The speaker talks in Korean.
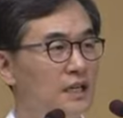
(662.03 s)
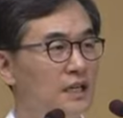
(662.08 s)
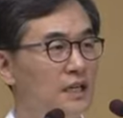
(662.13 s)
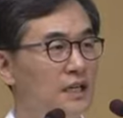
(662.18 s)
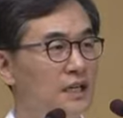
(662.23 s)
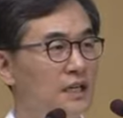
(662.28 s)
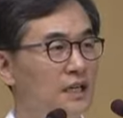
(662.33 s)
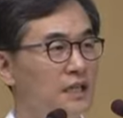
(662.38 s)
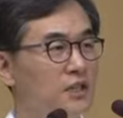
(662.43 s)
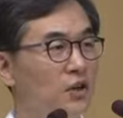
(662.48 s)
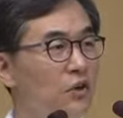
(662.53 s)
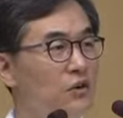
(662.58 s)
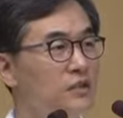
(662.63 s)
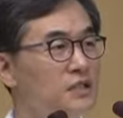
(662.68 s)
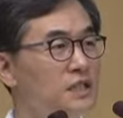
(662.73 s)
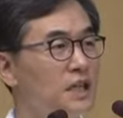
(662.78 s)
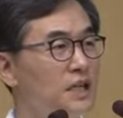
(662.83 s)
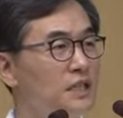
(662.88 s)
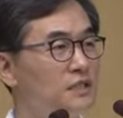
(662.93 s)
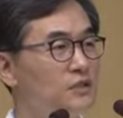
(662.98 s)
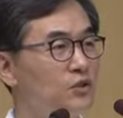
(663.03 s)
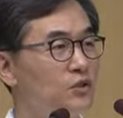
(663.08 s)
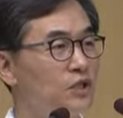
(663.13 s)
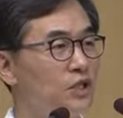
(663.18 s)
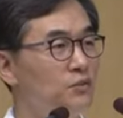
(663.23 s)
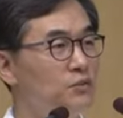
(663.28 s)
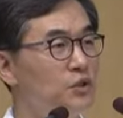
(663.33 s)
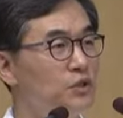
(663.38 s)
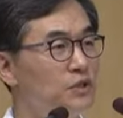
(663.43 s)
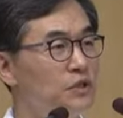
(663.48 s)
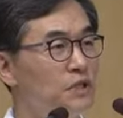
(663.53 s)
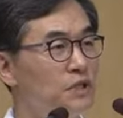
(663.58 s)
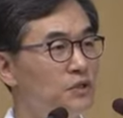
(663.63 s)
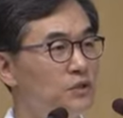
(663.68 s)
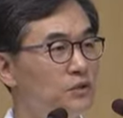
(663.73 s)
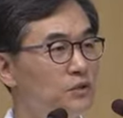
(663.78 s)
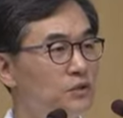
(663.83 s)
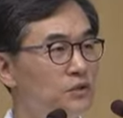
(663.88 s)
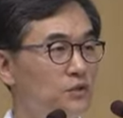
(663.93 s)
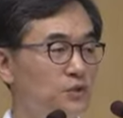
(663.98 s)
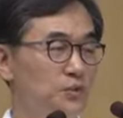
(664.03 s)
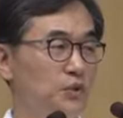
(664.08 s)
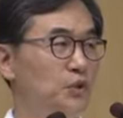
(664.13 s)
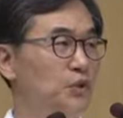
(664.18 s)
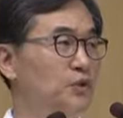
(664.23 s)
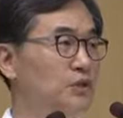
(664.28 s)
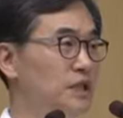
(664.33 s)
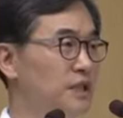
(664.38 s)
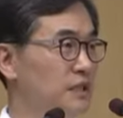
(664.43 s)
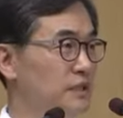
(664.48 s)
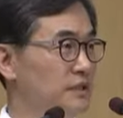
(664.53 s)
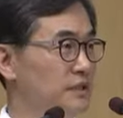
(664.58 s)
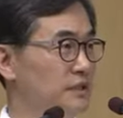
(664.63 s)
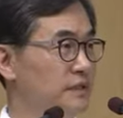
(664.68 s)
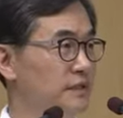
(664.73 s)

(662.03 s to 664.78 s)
예, 형상으로 이모티콘으로 표현을 해